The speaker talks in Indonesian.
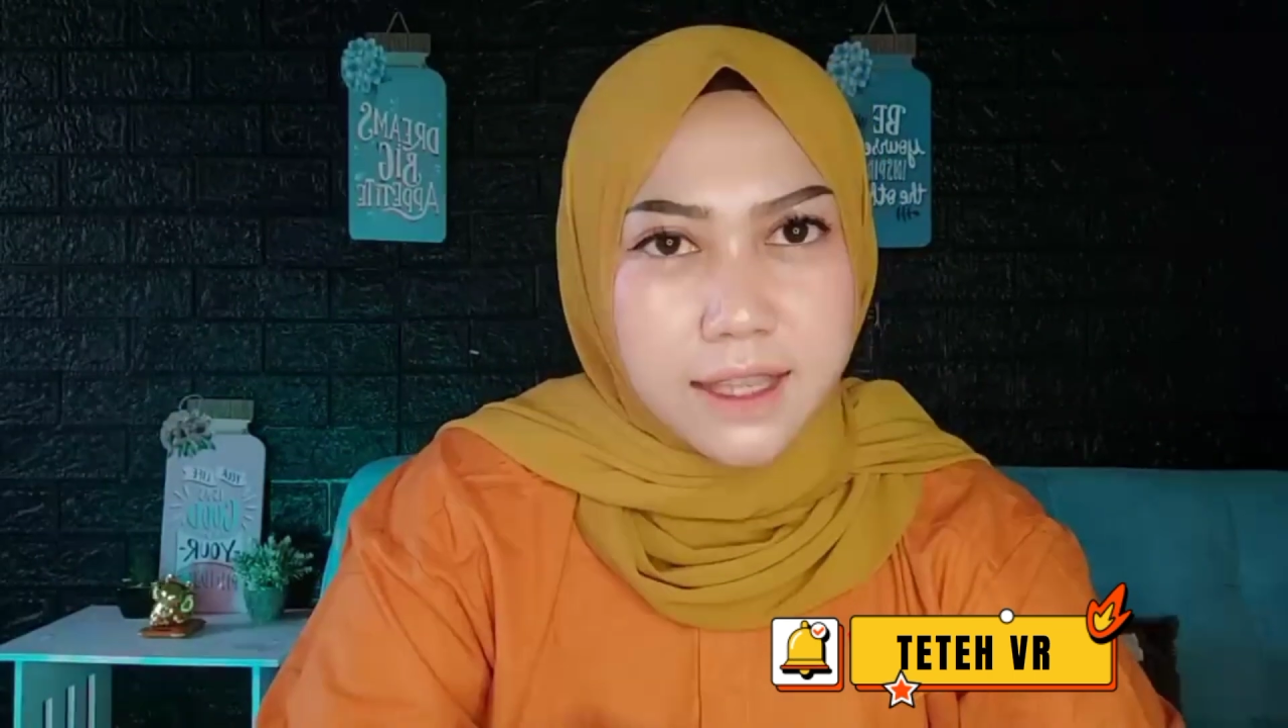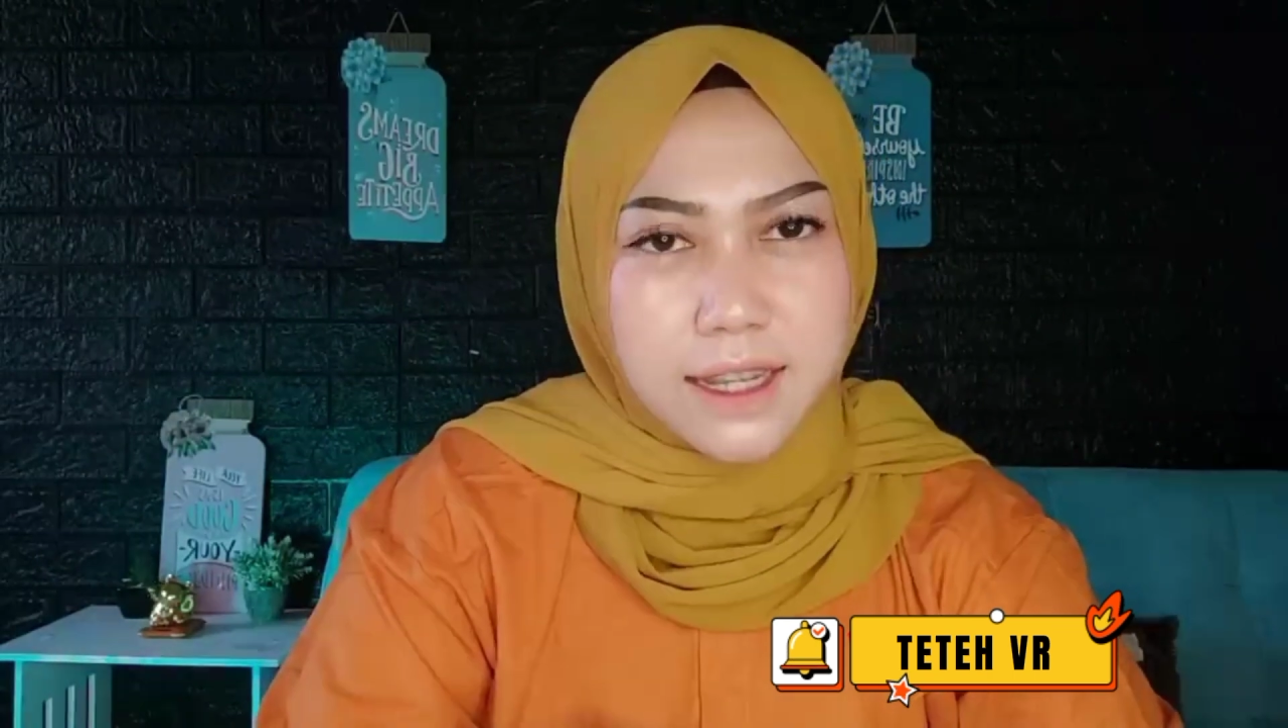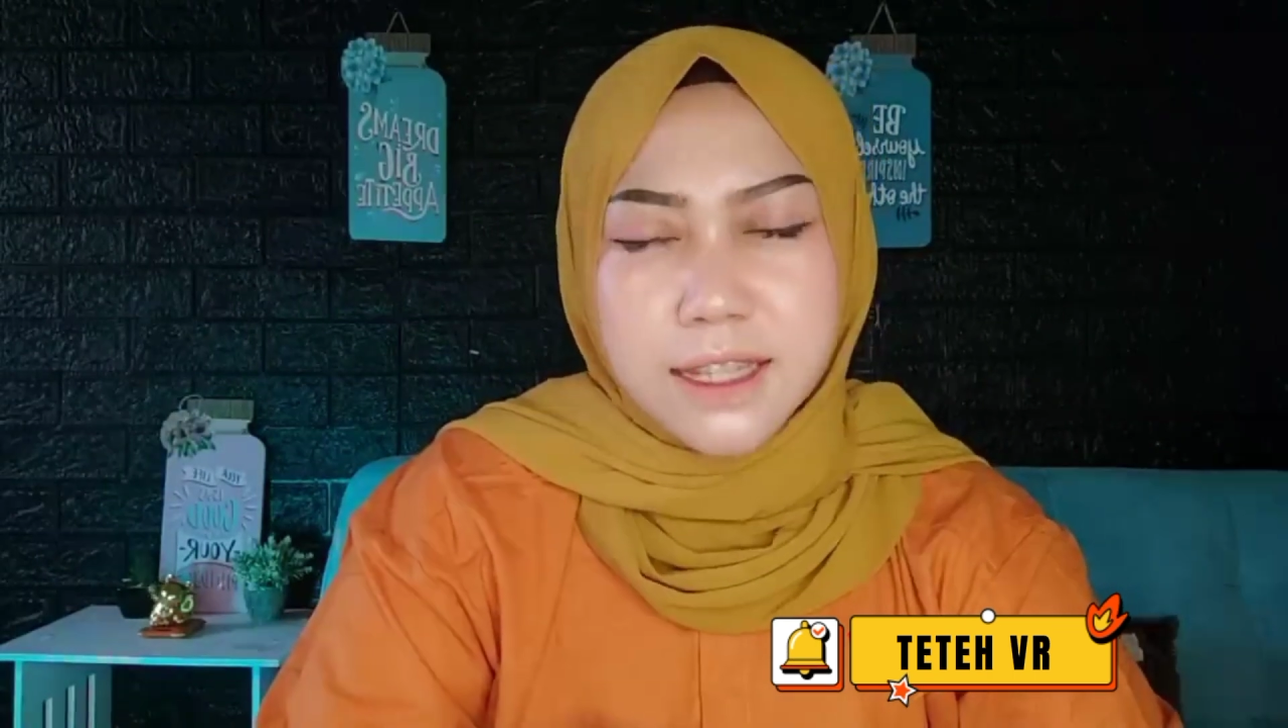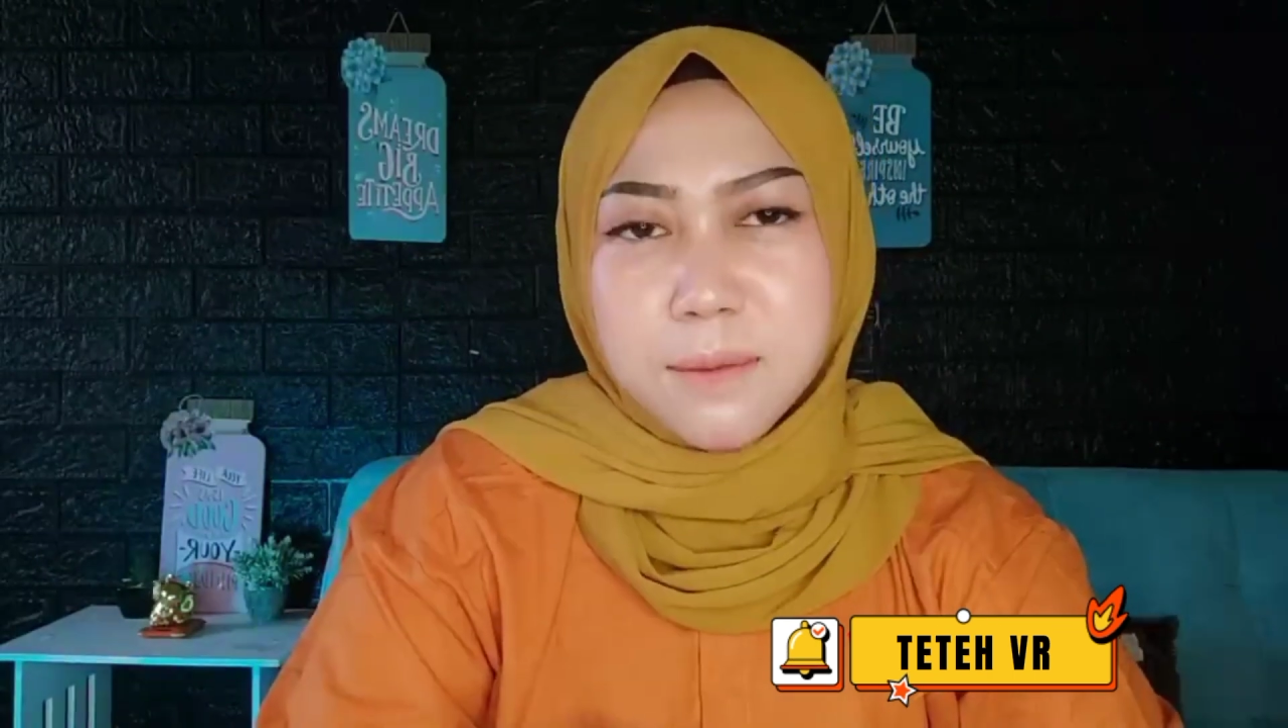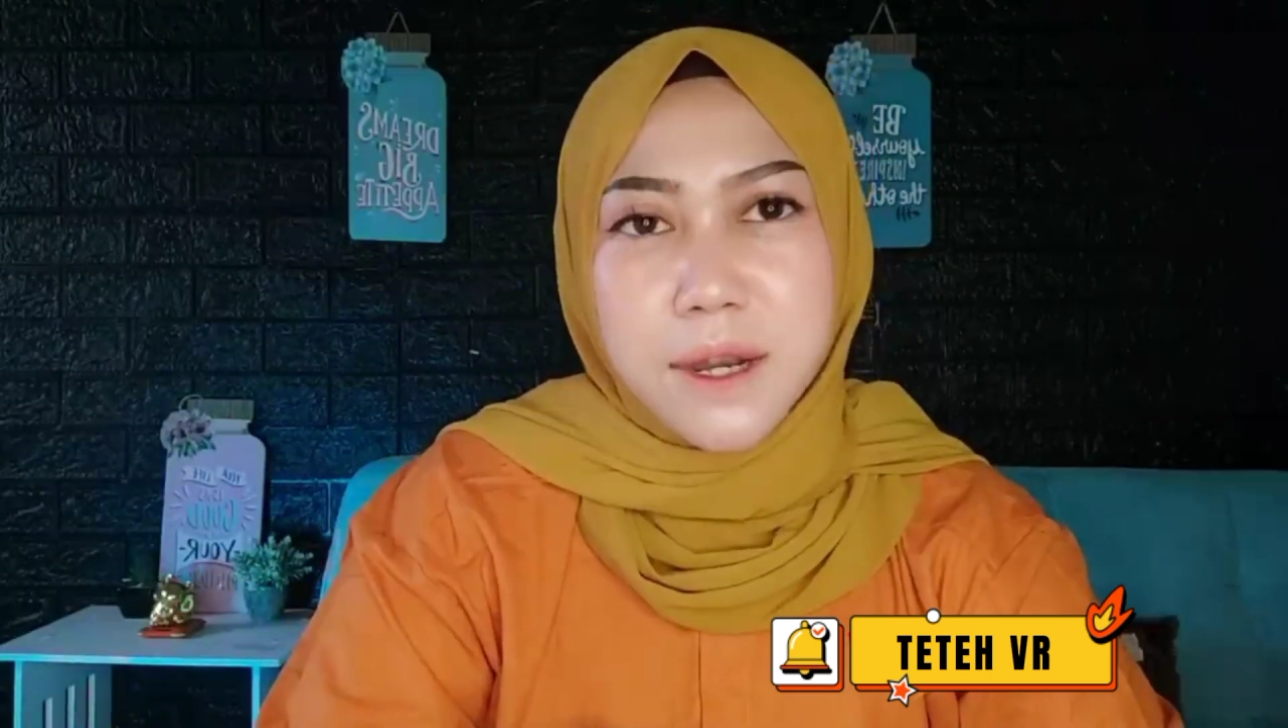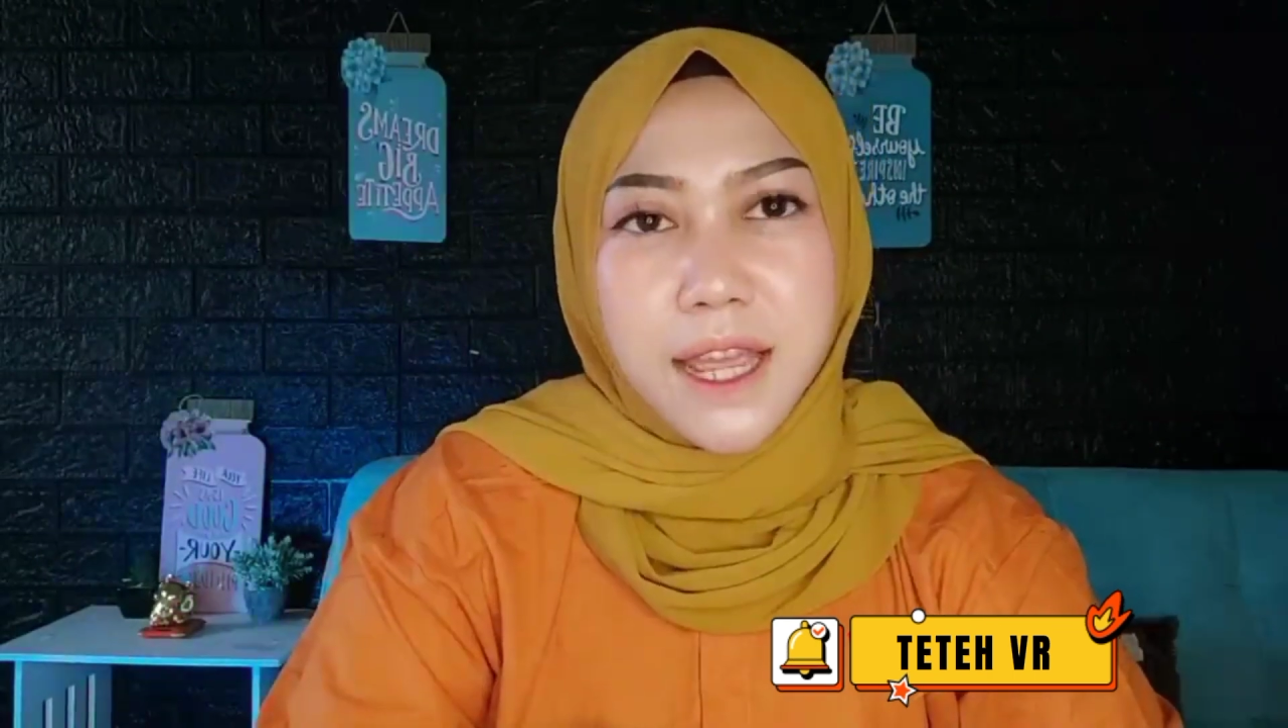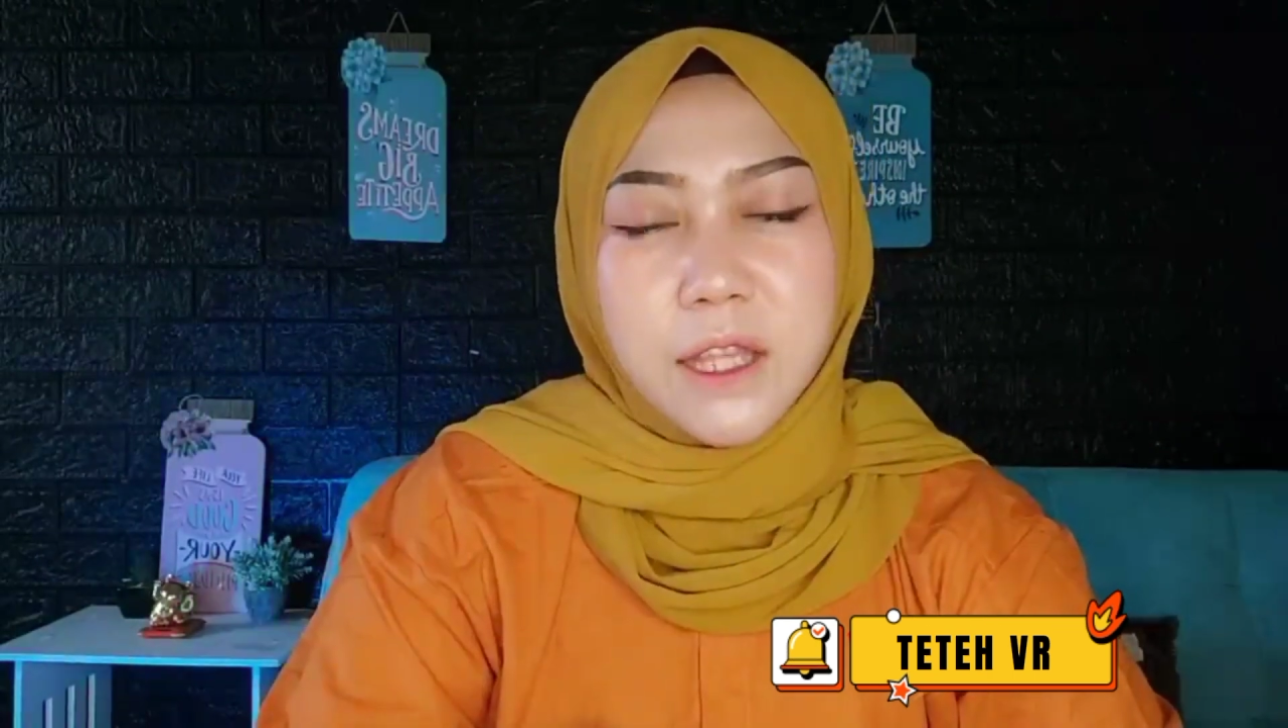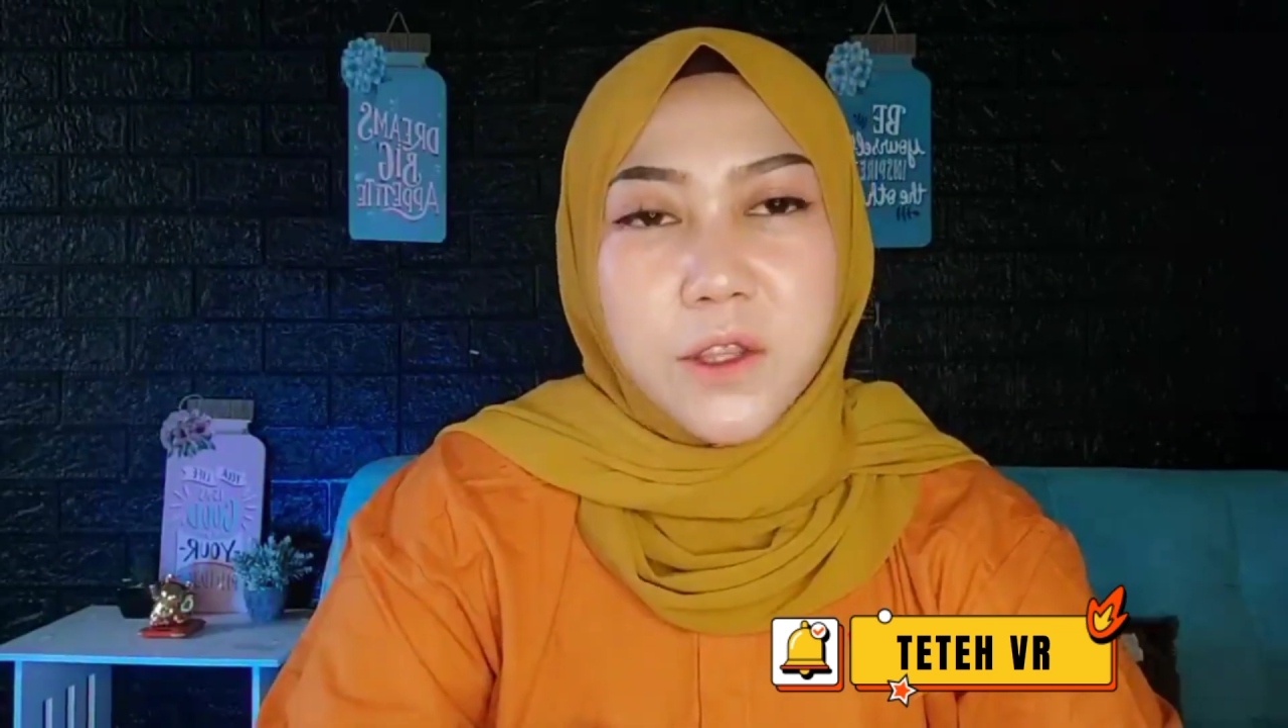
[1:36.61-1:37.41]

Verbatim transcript: jadi sebenarnya